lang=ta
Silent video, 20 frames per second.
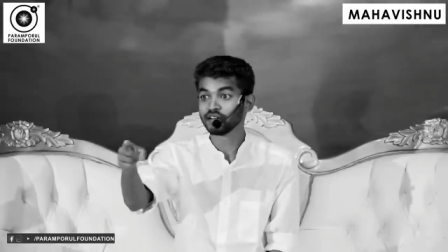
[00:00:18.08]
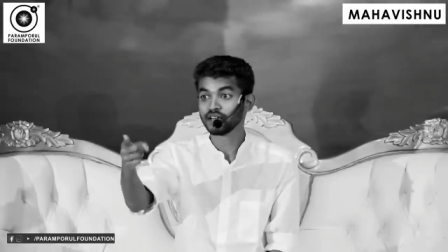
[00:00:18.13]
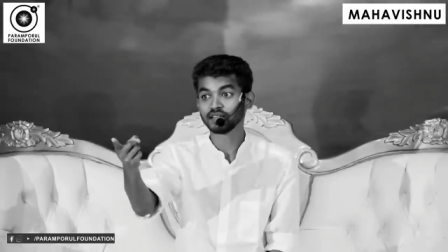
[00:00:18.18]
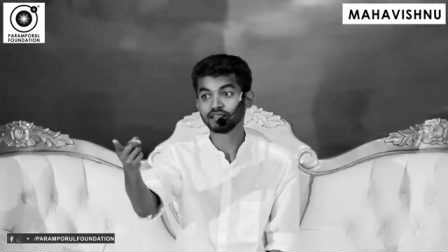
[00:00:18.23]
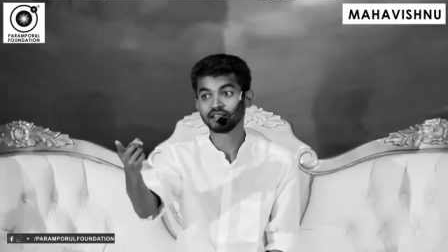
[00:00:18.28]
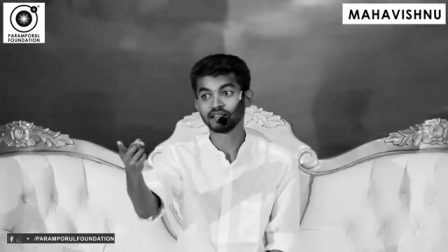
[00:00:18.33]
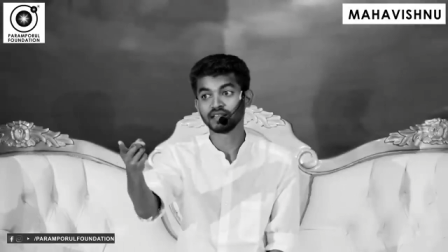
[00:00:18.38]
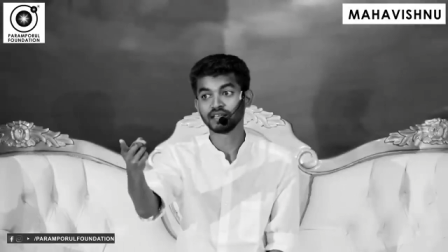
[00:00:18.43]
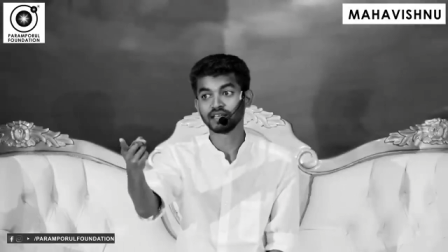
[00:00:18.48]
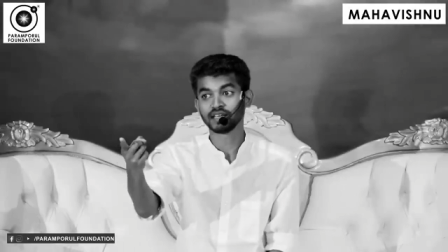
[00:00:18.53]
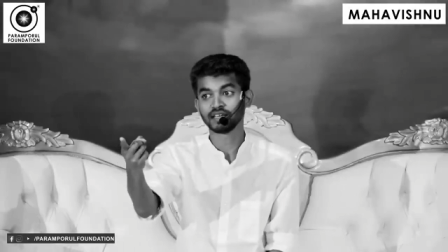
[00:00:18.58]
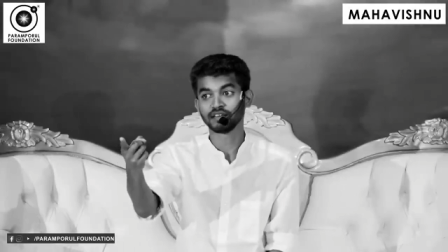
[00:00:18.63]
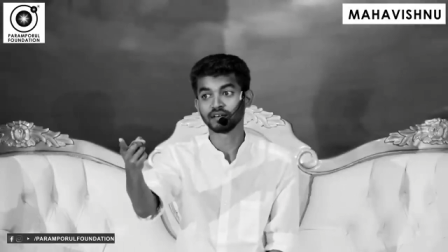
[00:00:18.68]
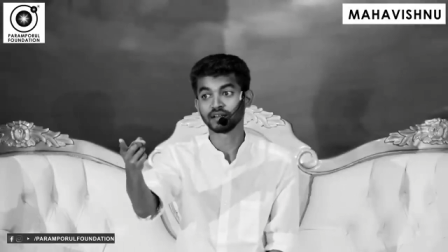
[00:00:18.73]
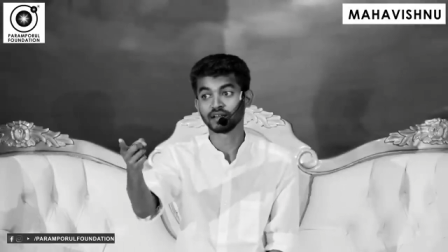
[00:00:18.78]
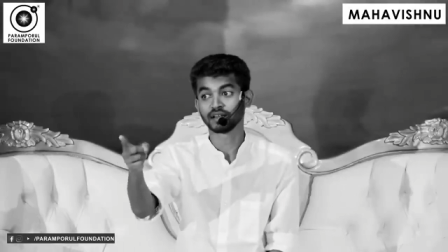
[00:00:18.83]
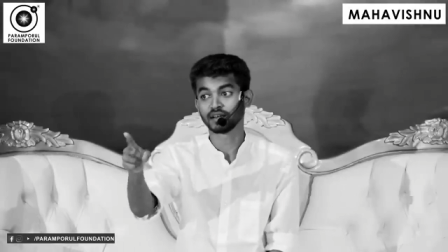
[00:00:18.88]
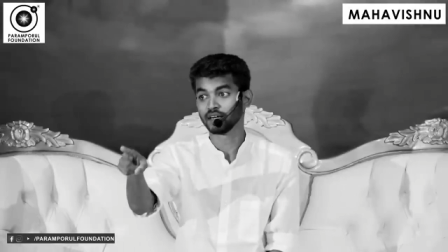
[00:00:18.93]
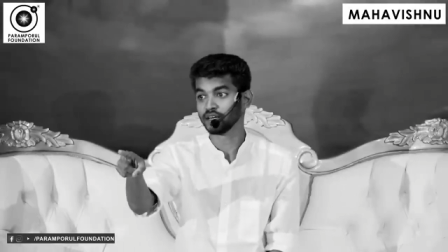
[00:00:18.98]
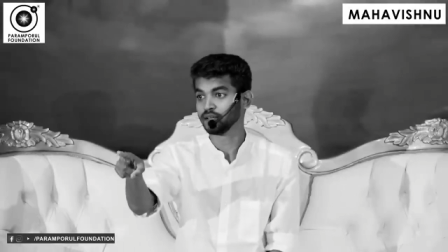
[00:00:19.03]
வேறு திங்கிங்
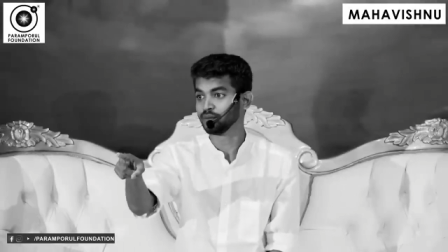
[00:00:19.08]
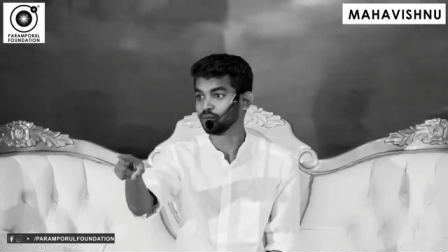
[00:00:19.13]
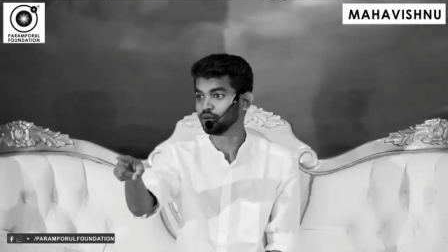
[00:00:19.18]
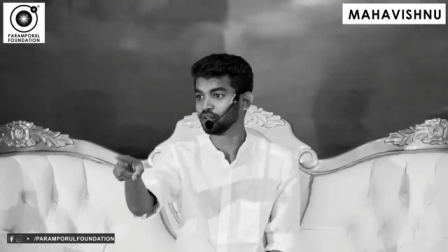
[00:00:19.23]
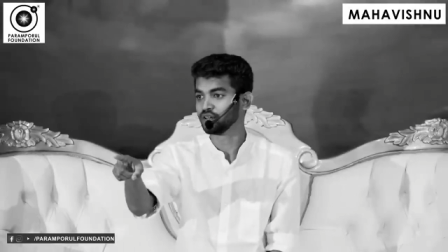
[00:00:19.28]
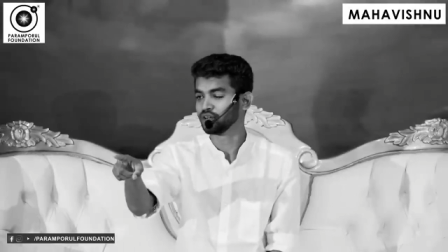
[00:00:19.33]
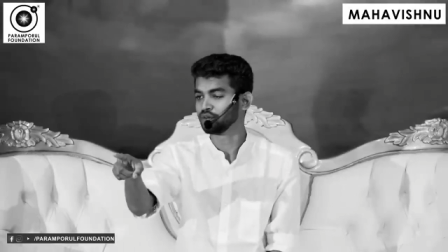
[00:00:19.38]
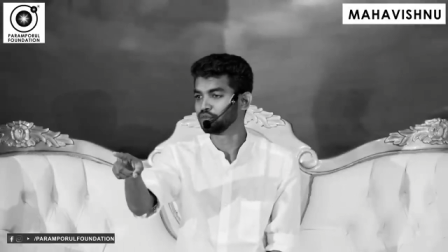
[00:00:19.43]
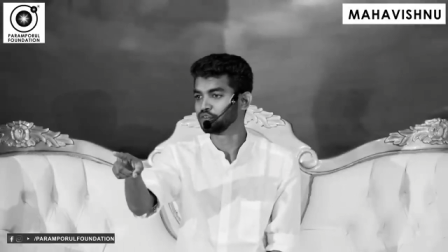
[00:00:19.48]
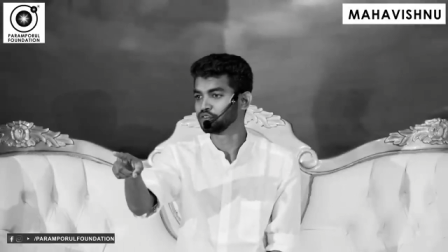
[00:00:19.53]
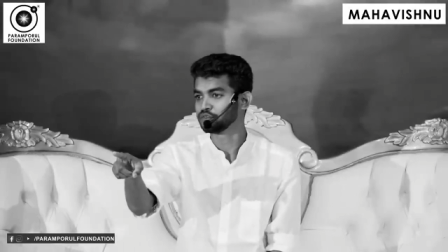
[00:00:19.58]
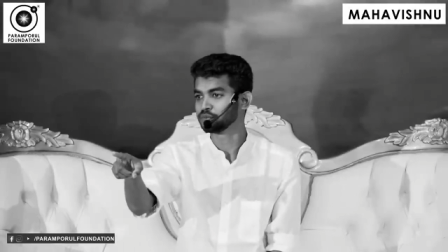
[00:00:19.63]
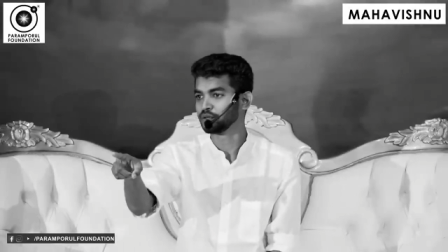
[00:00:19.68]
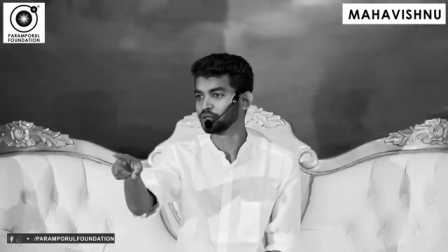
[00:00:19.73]
வேறு ரெண்டையும் போட்டு கன்ஃபியூஸ்